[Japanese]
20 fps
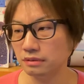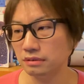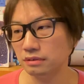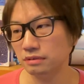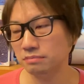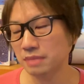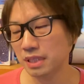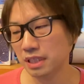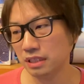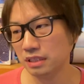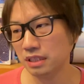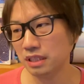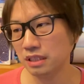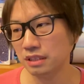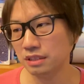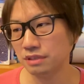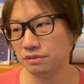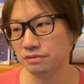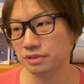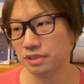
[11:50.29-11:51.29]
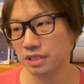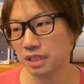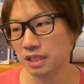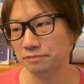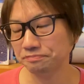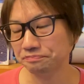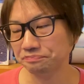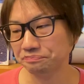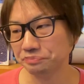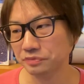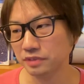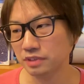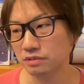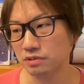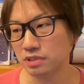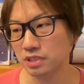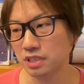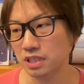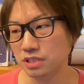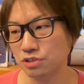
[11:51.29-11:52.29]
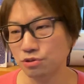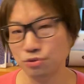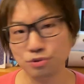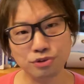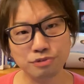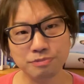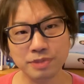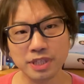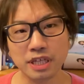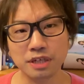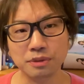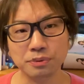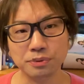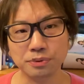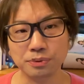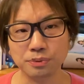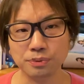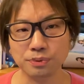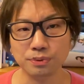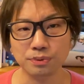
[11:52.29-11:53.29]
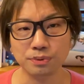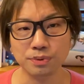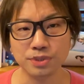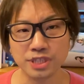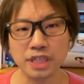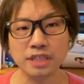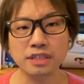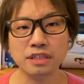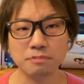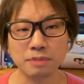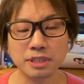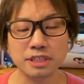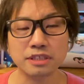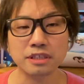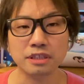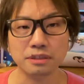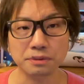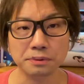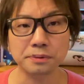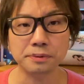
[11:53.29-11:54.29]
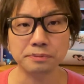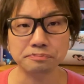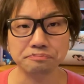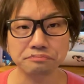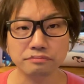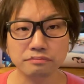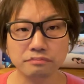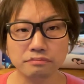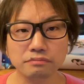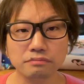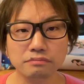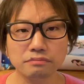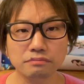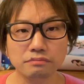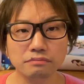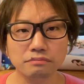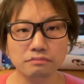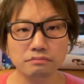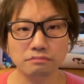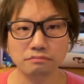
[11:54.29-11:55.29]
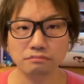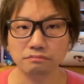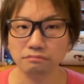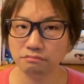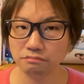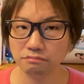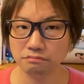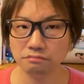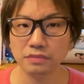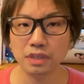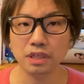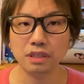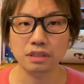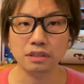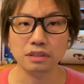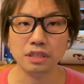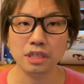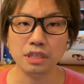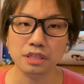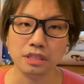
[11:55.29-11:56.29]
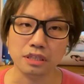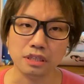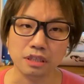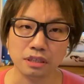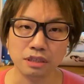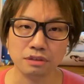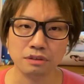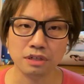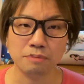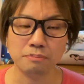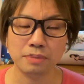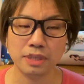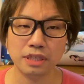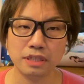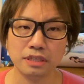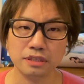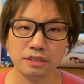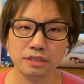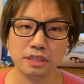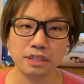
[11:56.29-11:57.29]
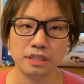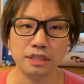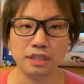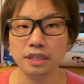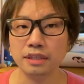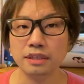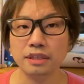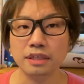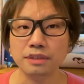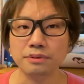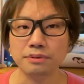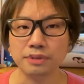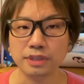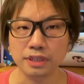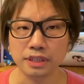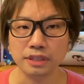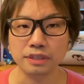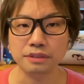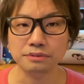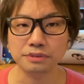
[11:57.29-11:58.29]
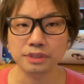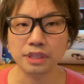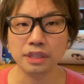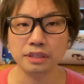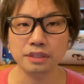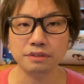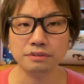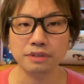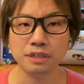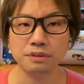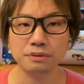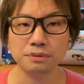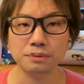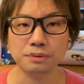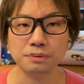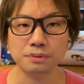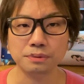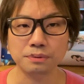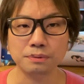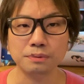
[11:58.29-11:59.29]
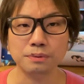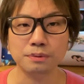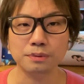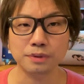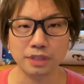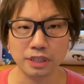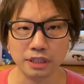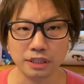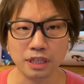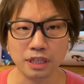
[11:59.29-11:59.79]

まあ何て言うんですか、そして女優みたいなことをおっしゃってますけど、まあ年にいっかいぐらいバースデーであったりとかで歌ってくれるというところで